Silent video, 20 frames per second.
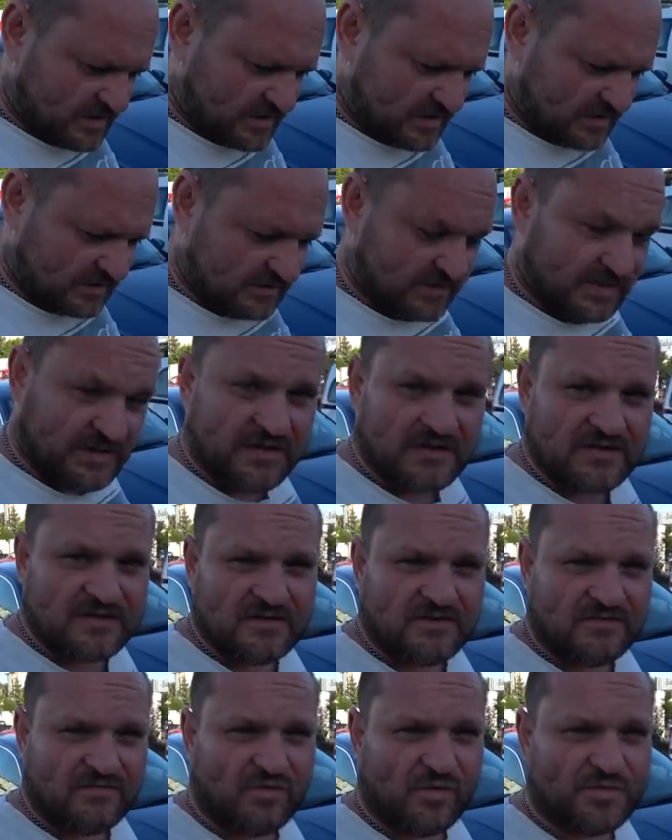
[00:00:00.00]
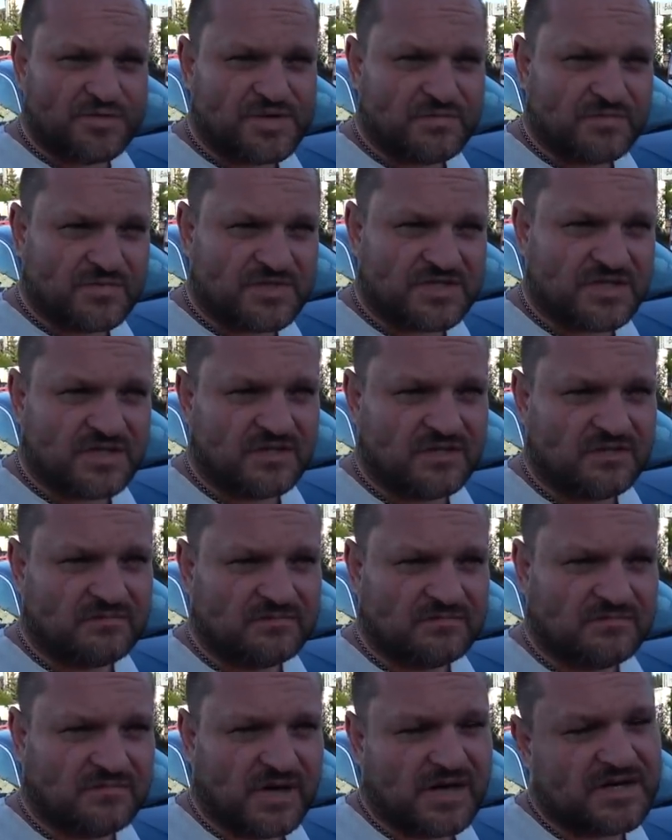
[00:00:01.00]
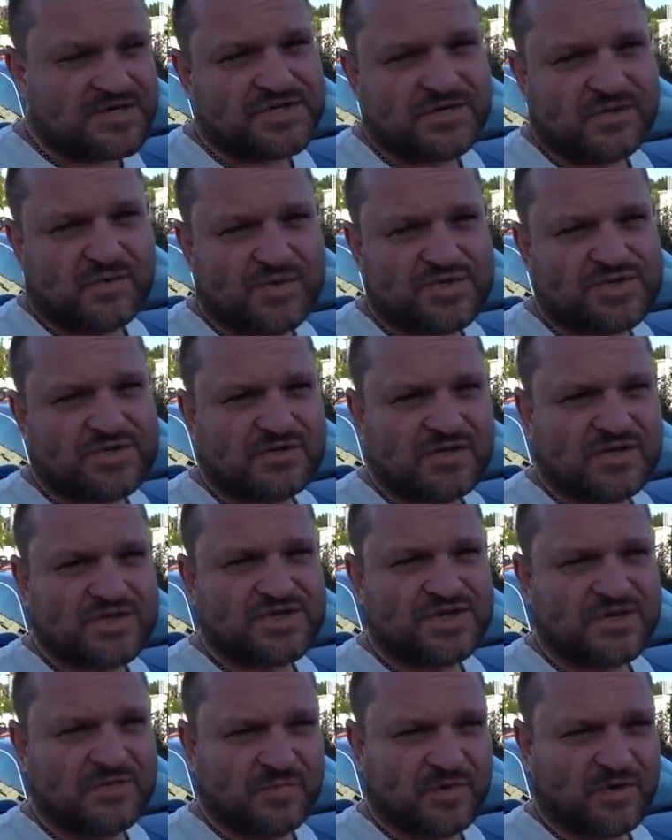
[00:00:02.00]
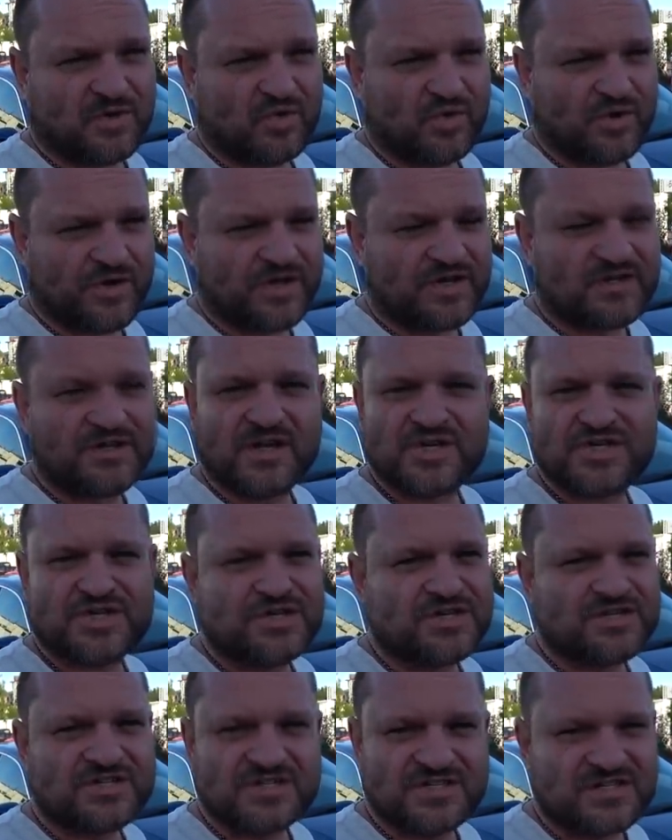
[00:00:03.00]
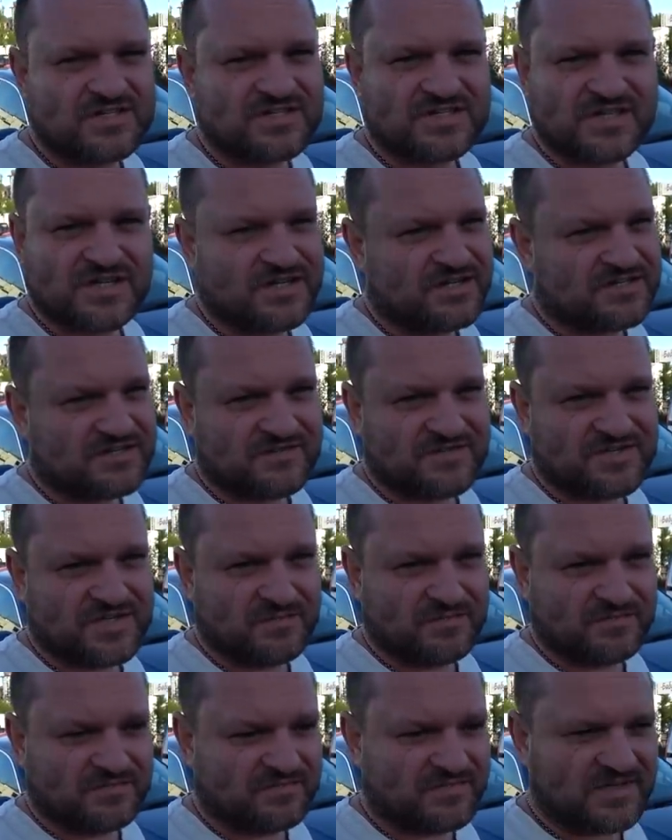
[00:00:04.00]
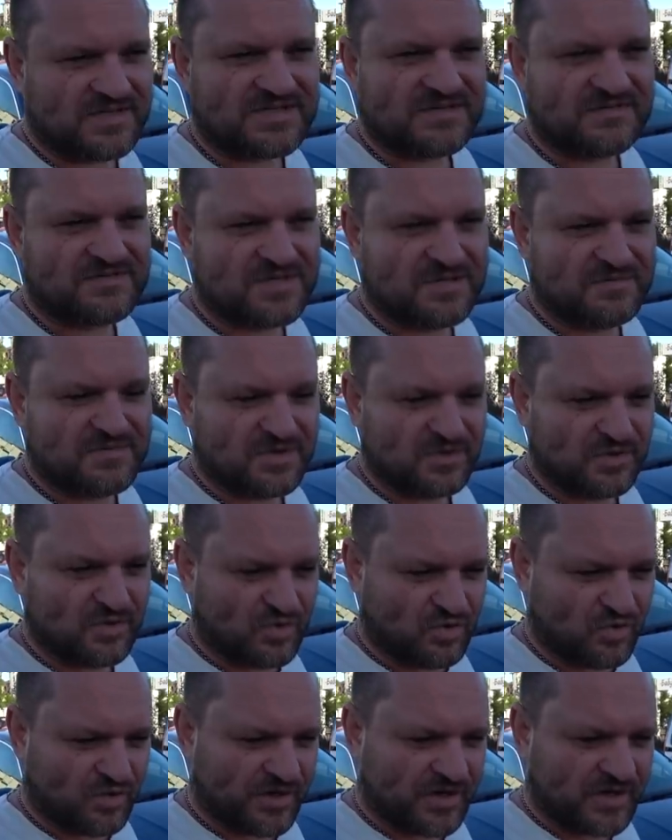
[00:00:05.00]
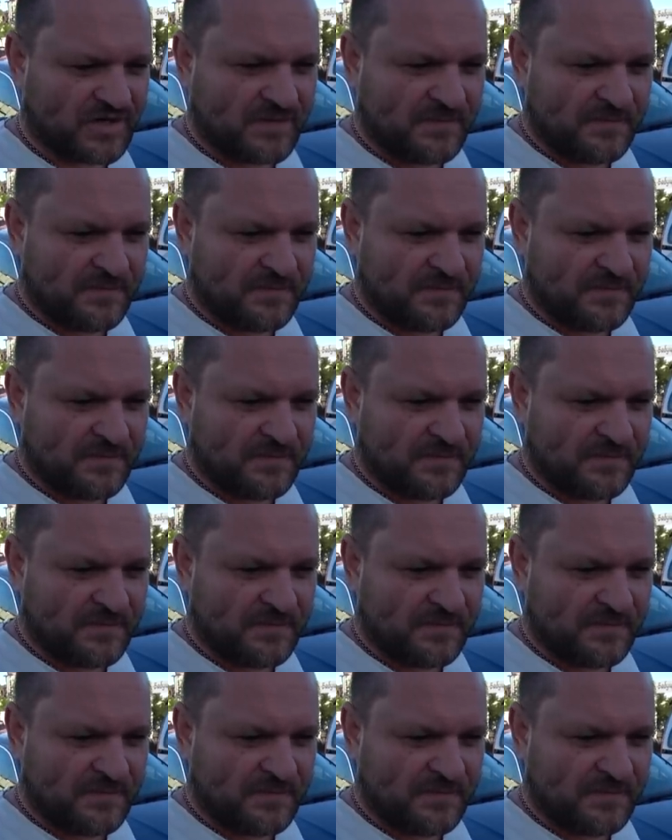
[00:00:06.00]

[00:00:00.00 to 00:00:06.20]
А так, в общем и целом, мальчик очень даже неплохой. И даже не сытся и, не совсем, и совсем не глухой.